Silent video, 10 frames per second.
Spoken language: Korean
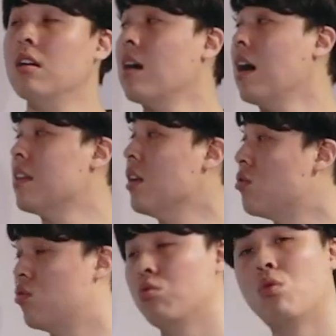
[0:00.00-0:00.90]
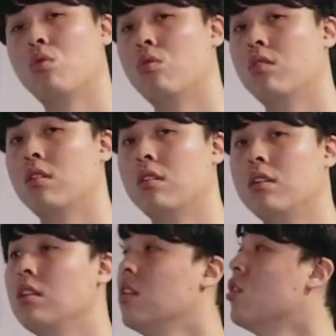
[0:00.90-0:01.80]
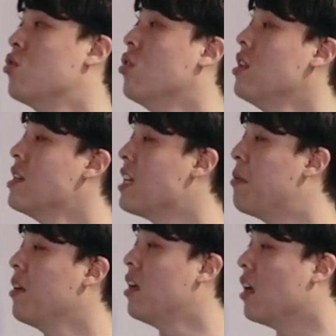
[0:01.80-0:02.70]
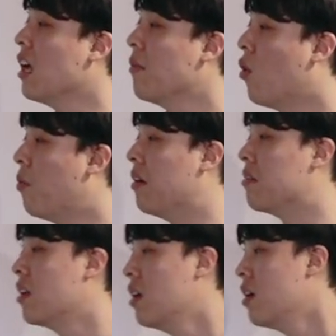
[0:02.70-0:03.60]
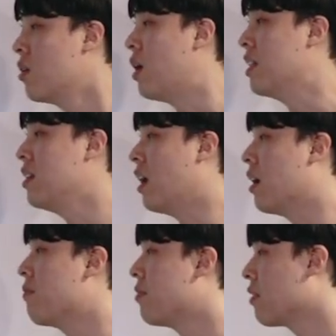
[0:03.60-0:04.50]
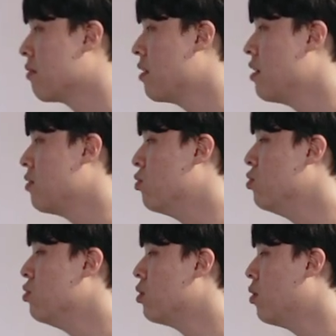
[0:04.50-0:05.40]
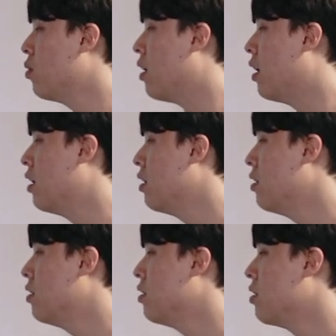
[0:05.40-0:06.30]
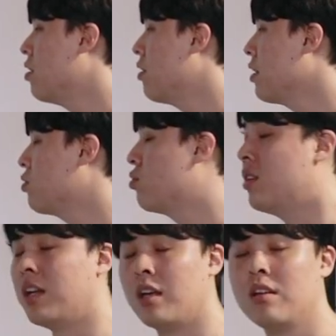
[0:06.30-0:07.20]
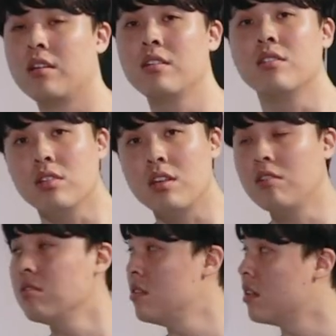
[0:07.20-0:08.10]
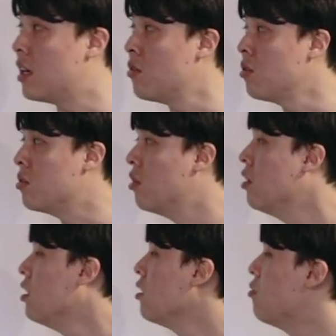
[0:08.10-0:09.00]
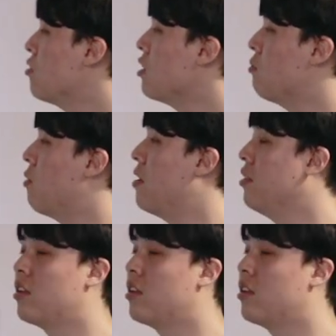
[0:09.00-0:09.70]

가 될 수도 있는 거죠. 일단 4번 킵. 5번 관계. 운동과 혈액순환에. 김정 이건 진짜 개설이죠 그럼 우리는 뭐만